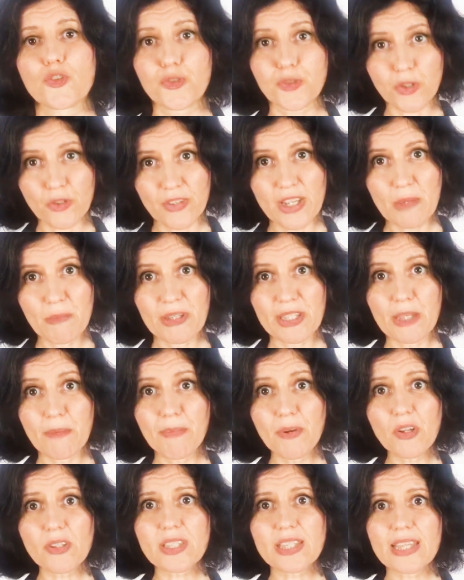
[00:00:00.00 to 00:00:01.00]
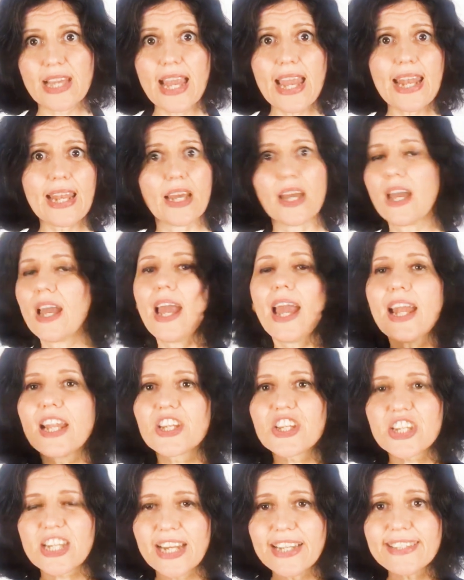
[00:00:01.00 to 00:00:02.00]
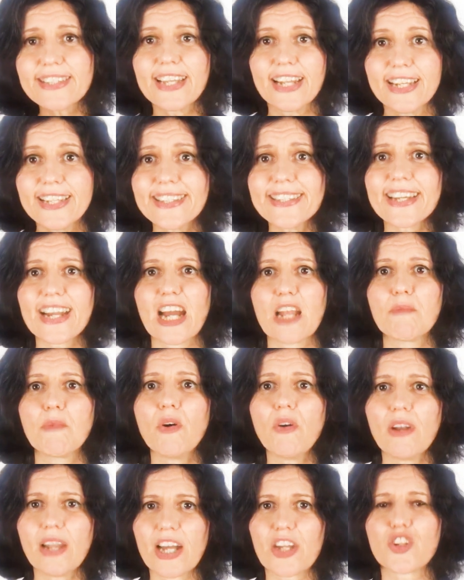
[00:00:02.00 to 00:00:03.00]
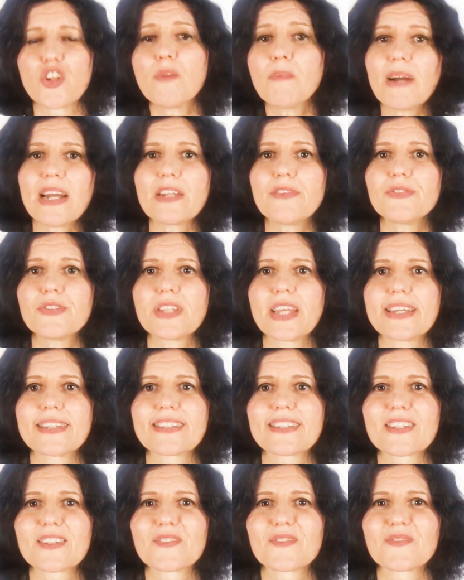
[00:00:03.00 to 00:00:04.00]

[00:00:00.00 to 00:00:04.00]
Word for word: surveille mes dépenses et elle, elle jette littéralement l'argent par les fenêtres.